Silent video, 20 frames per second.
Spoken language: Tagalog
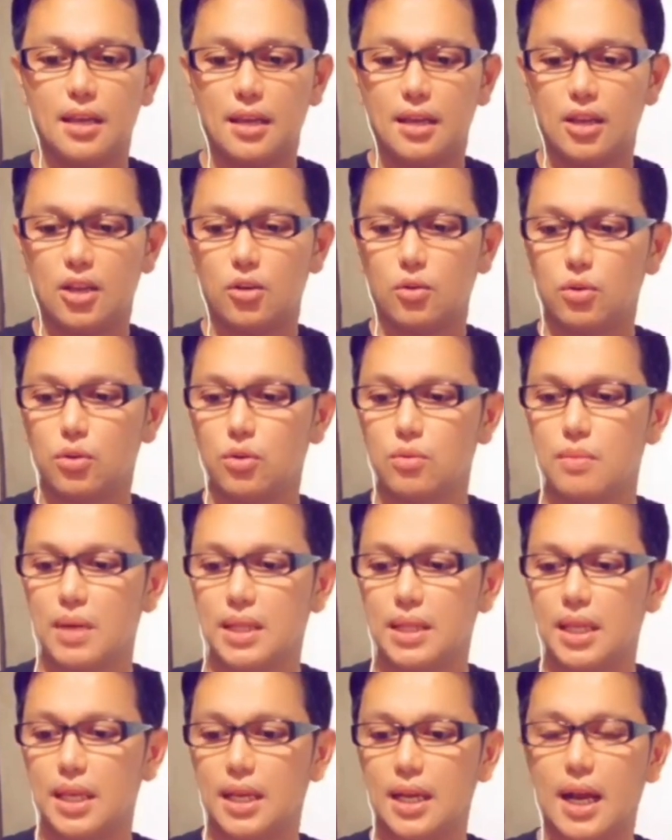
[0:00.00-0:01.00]
nung
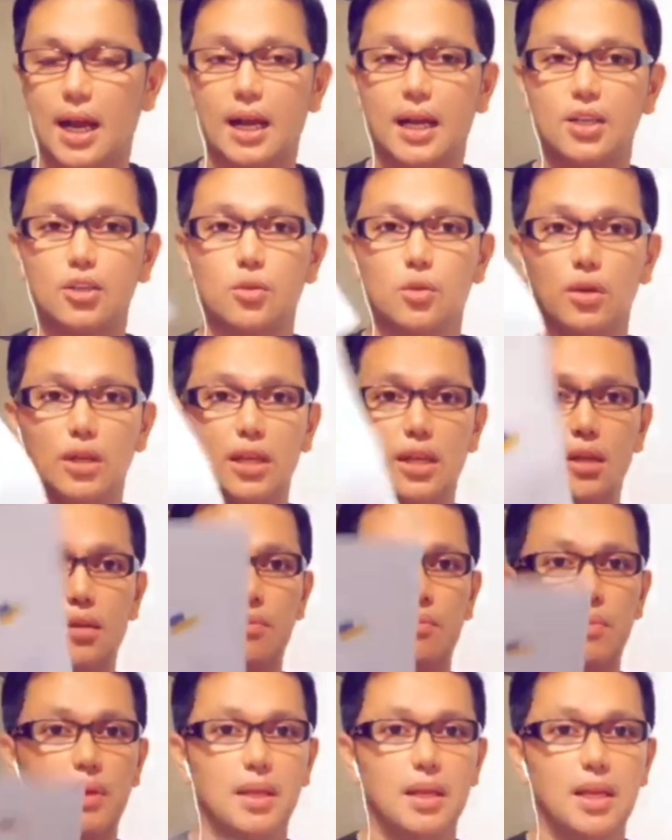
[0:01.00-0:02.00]
dumating kaagad ko
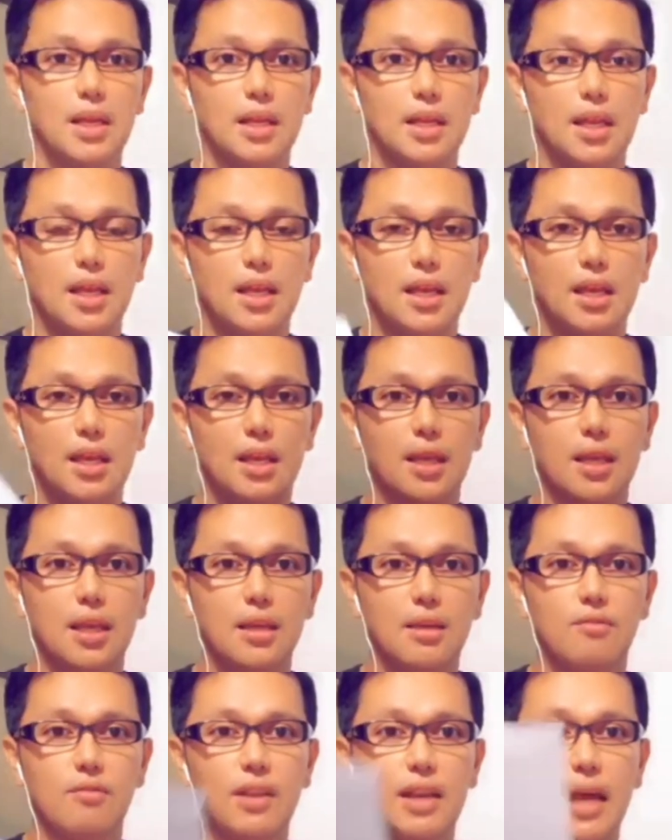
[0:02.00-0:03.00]

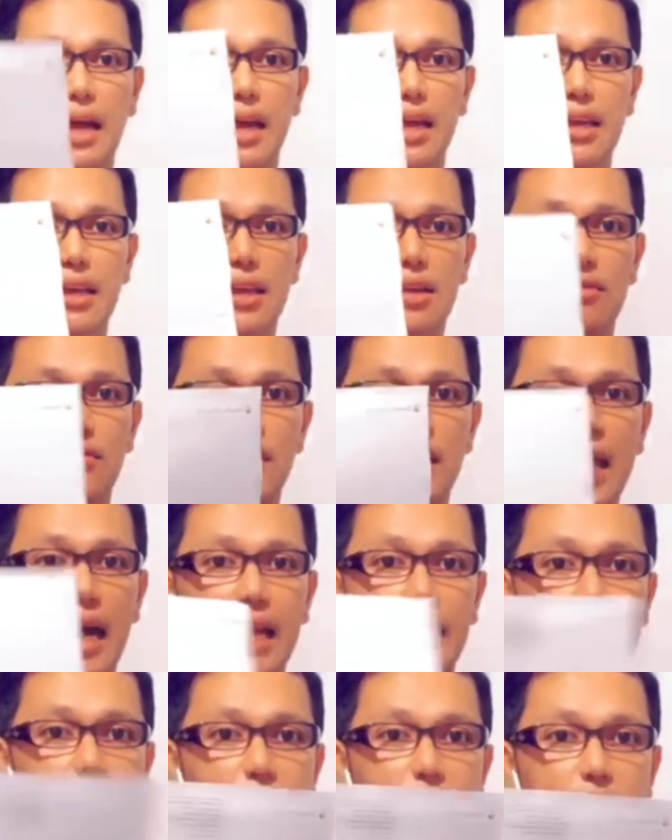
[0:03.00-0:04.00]

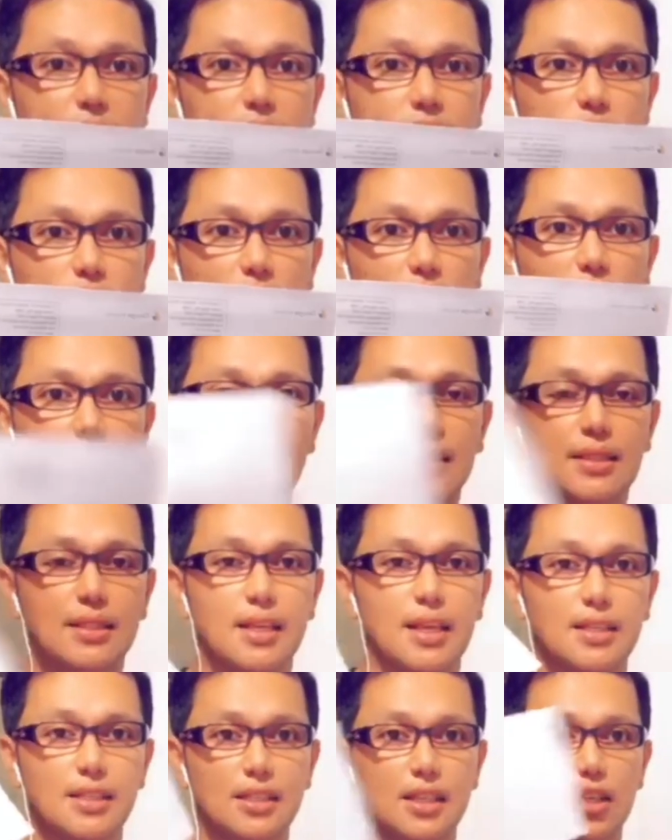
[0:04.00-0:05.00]
i-validate sa
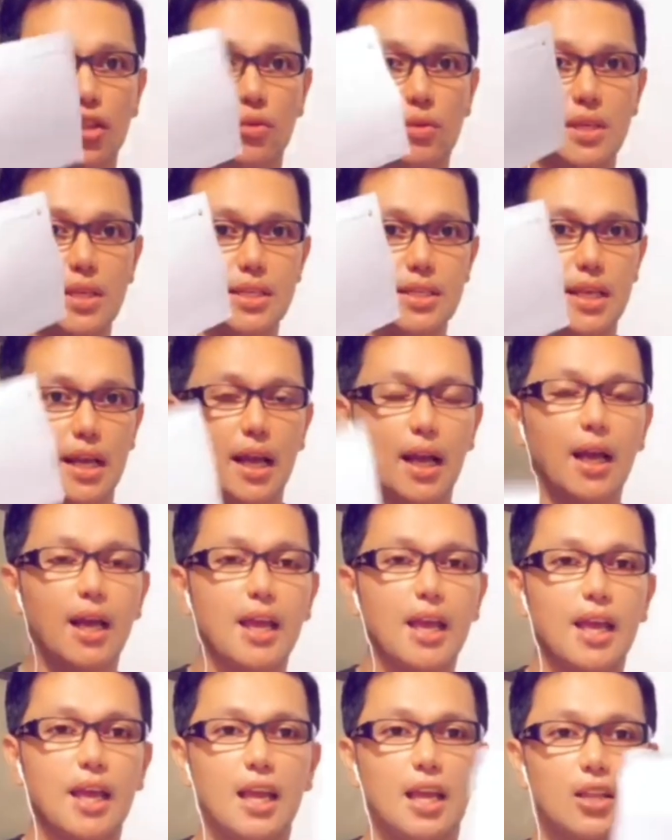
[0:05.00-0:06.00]
AdSense itong isa.
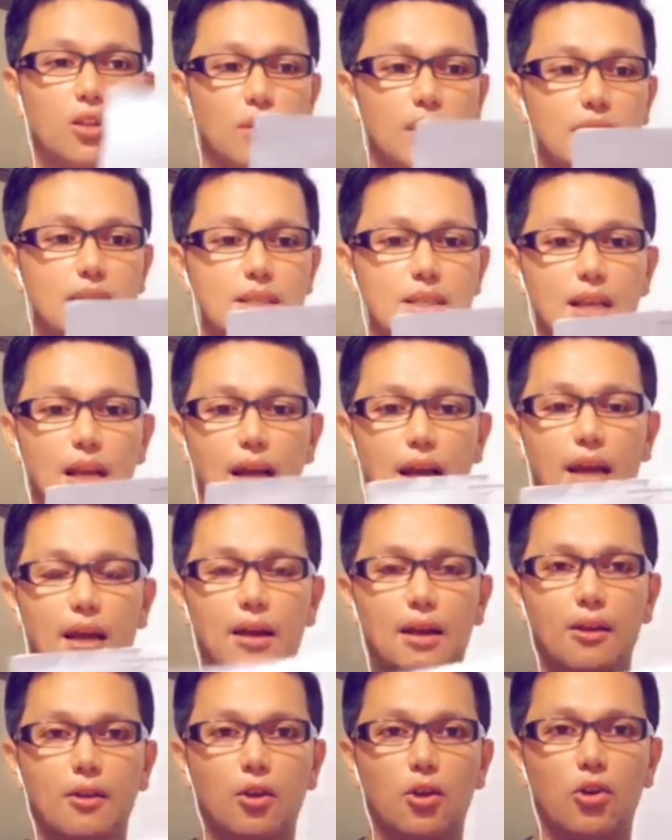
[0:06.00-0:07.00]
Itong isa,
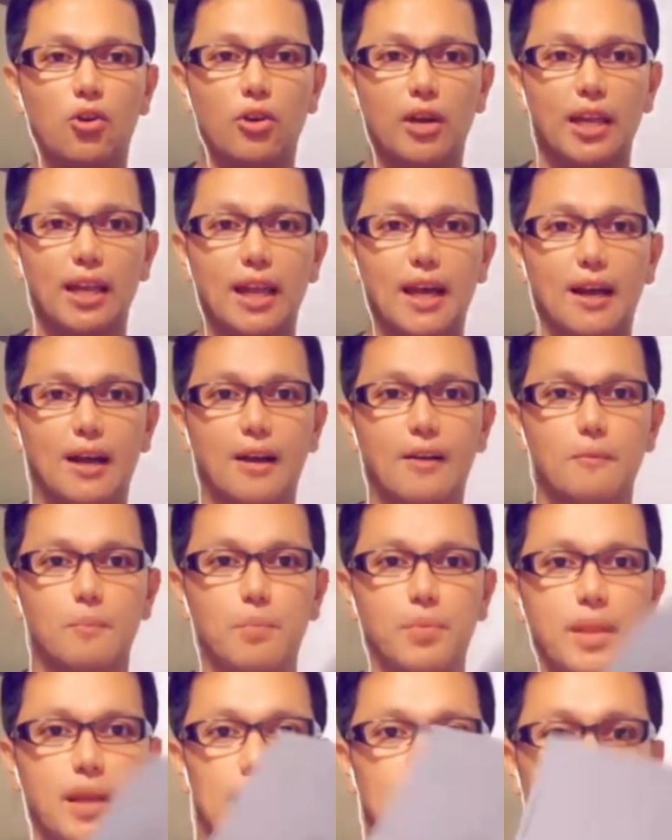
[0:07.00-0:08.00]
okay lang.
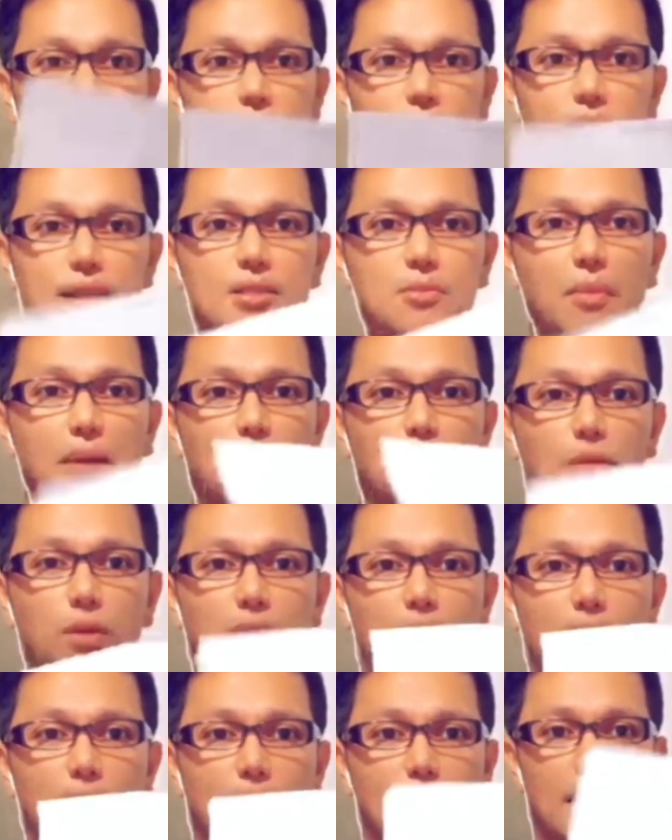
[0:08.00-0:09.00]
Uh, next month ko
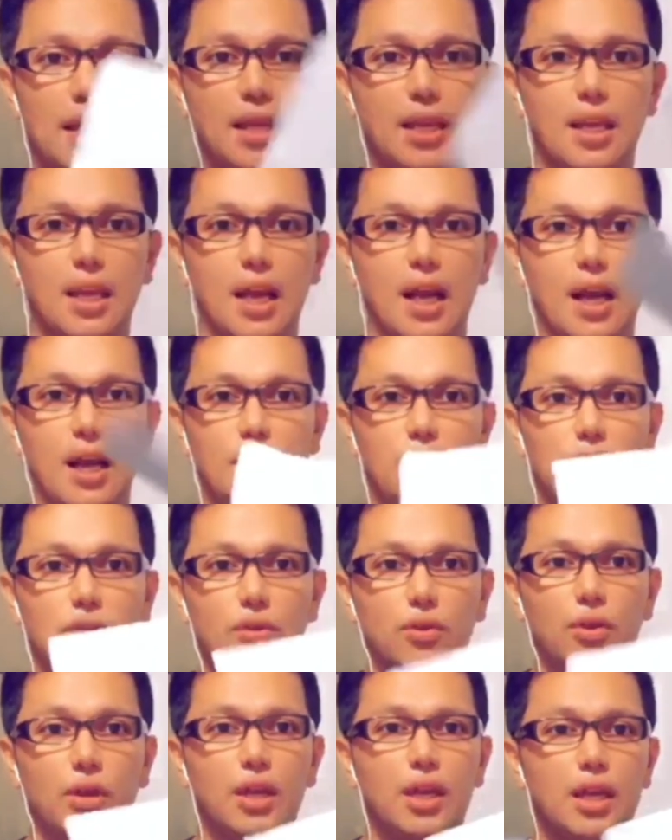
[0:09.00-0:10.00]
na lang i, uh, ano,
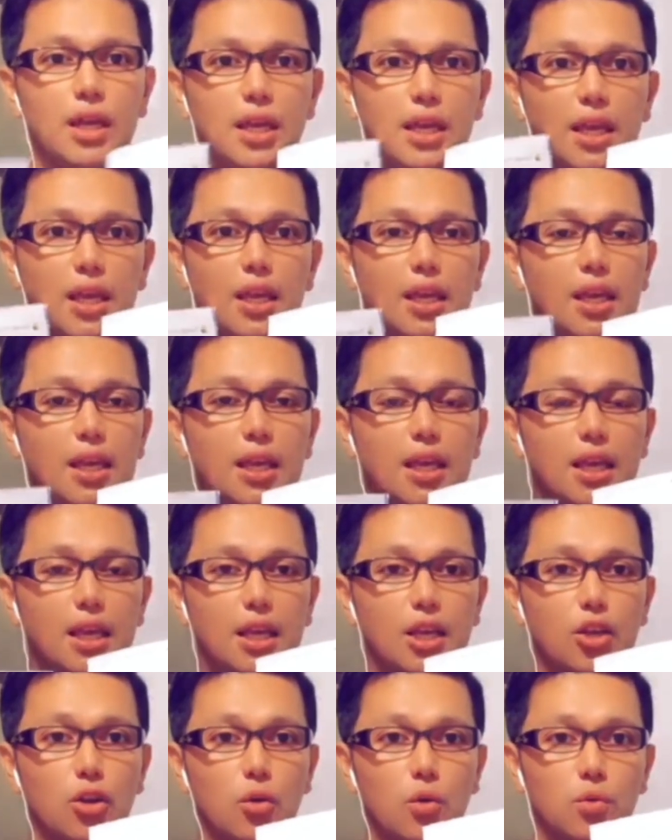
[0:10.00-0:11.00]

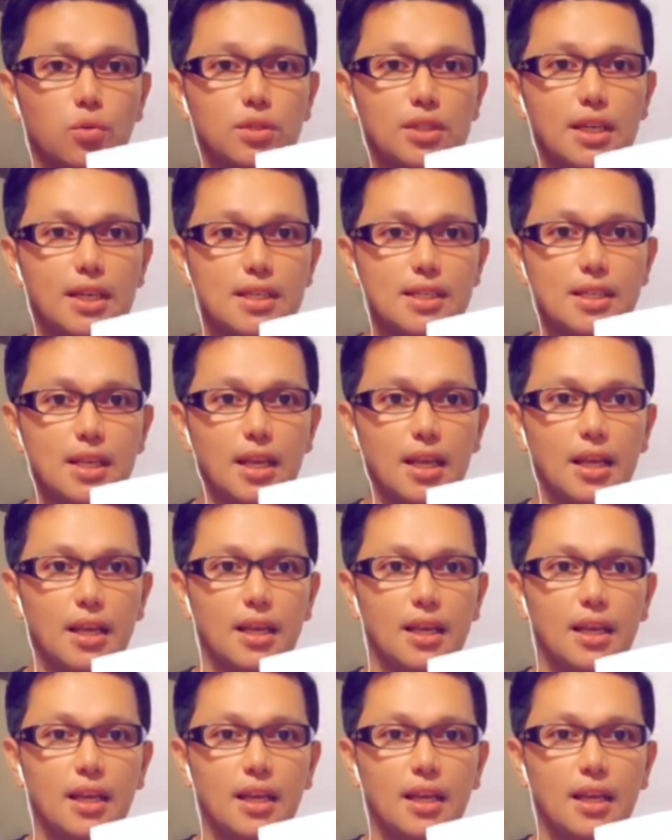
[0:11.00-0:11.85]
i-encode kasi